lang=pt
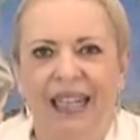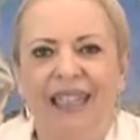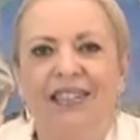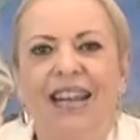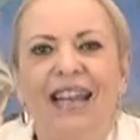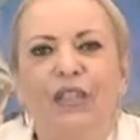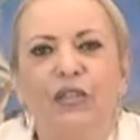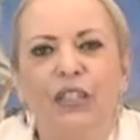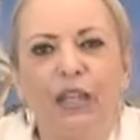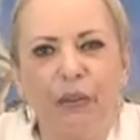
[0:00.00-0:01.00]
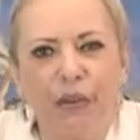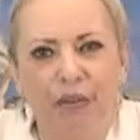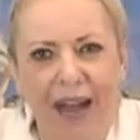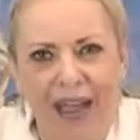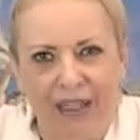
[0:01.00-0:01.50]
Entregue o seu
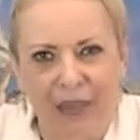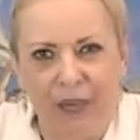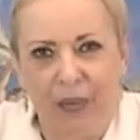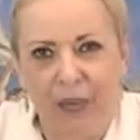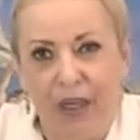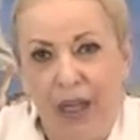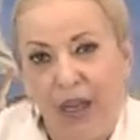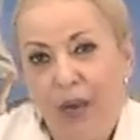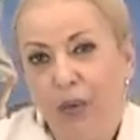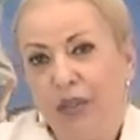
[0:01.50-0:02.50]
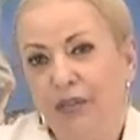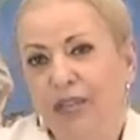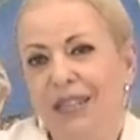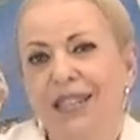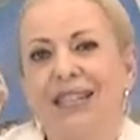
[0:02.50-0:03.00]
fardo. Quando
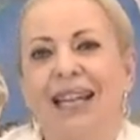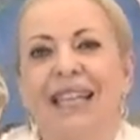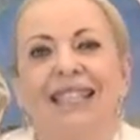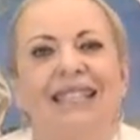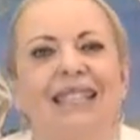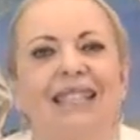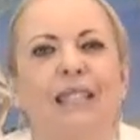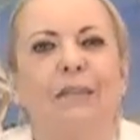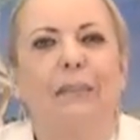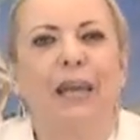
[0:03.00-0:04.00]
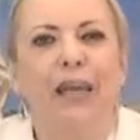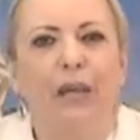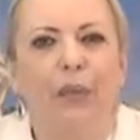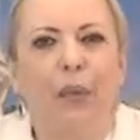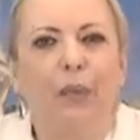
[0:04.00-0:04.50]
você está em
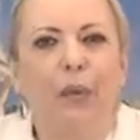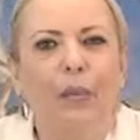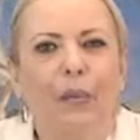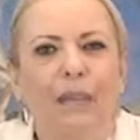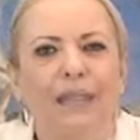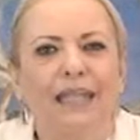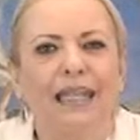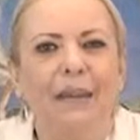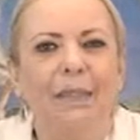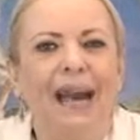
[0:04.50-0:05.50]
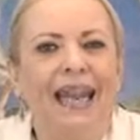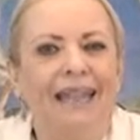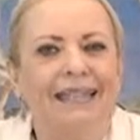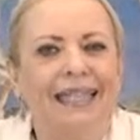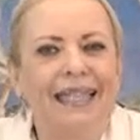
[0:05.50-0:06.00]
desespero com problemas que lhe
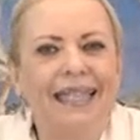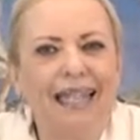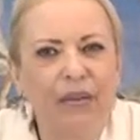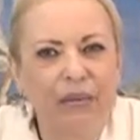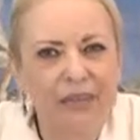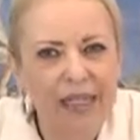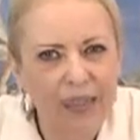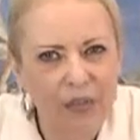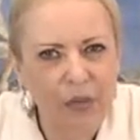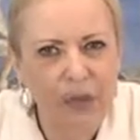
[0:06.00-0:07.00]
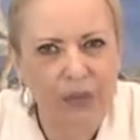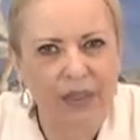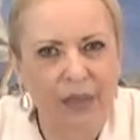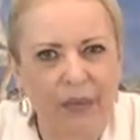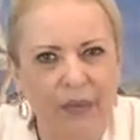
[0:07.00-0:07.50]
parecem não ter
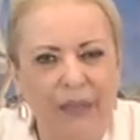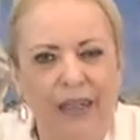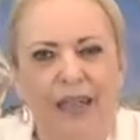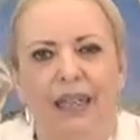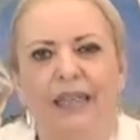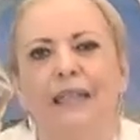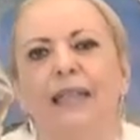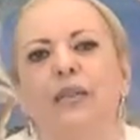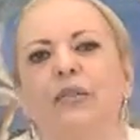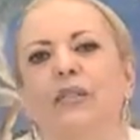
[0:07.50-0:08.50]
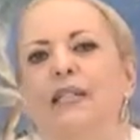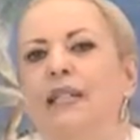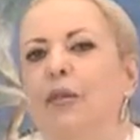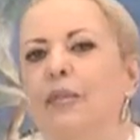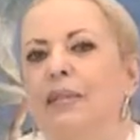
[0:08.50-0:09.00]
solução, Deus
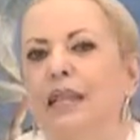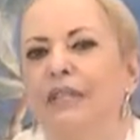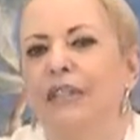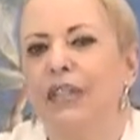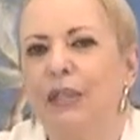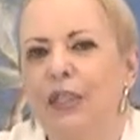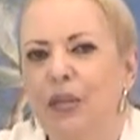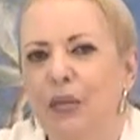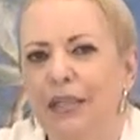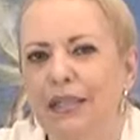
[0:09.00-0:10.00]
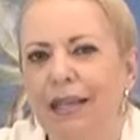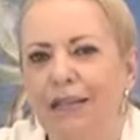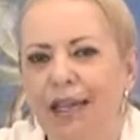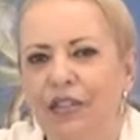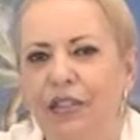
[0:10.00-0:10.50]
está observando as suas
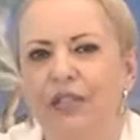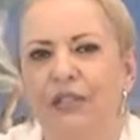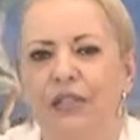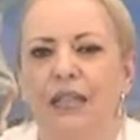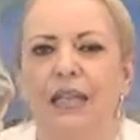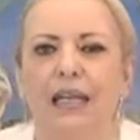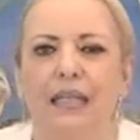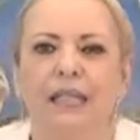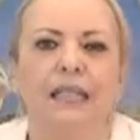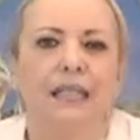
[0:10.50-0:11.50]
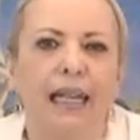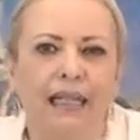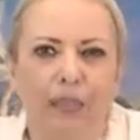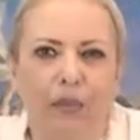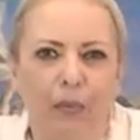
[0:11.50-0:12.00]
tentativas de
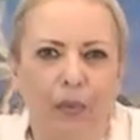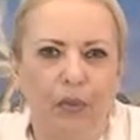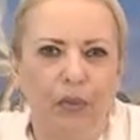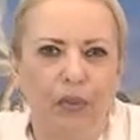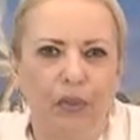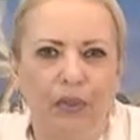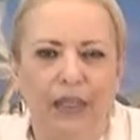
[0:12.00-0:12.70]
sair do poço.